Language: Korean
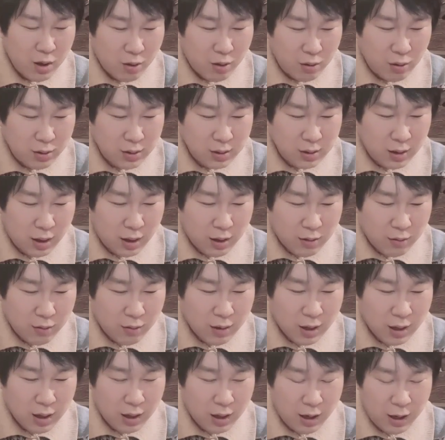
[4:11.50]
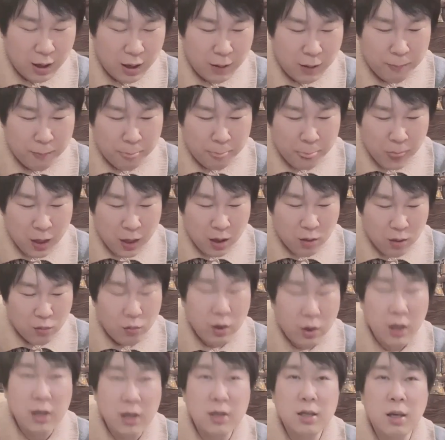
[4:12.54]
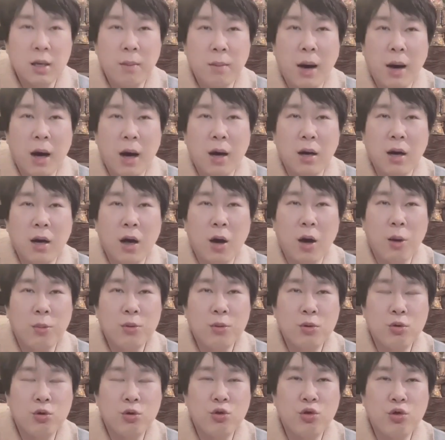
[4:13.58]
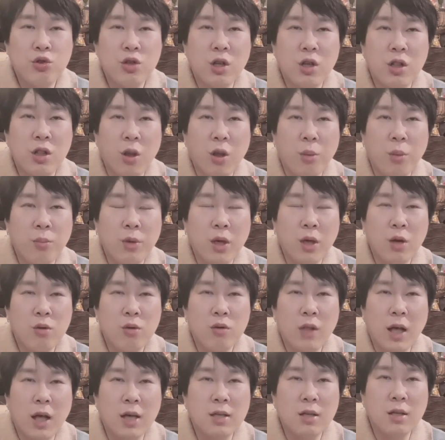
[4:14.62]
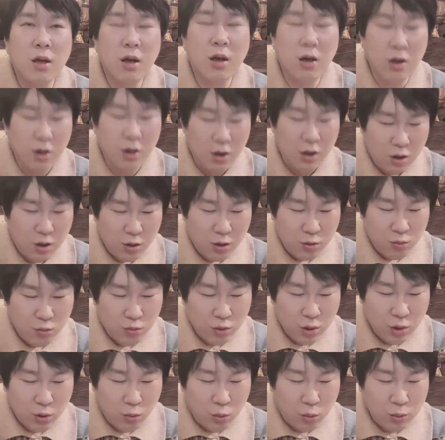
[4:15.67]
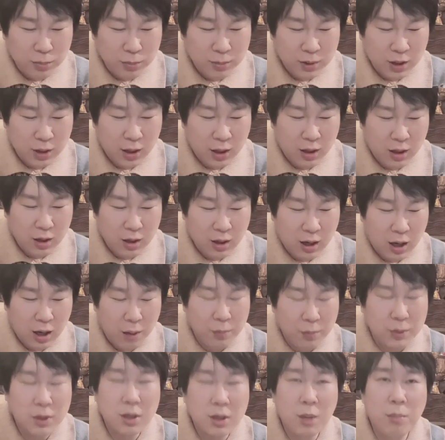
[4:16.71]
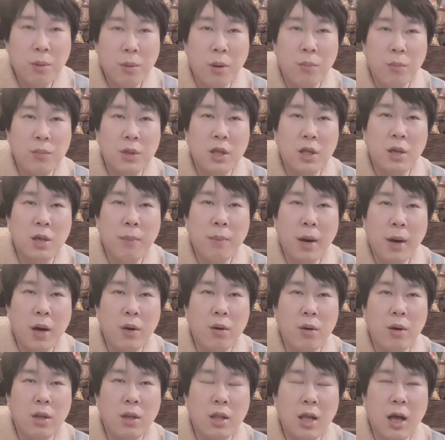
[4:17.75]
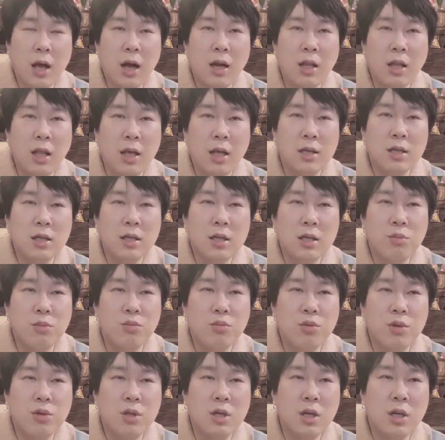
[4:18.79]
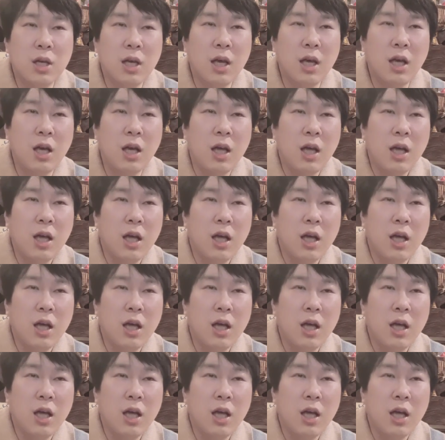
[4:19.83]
어찌됐건 간에 우리 이제 49수 수전 넘기고 나서 우리 50세 되는 갑인생 범띠 8월 달내시는 분들이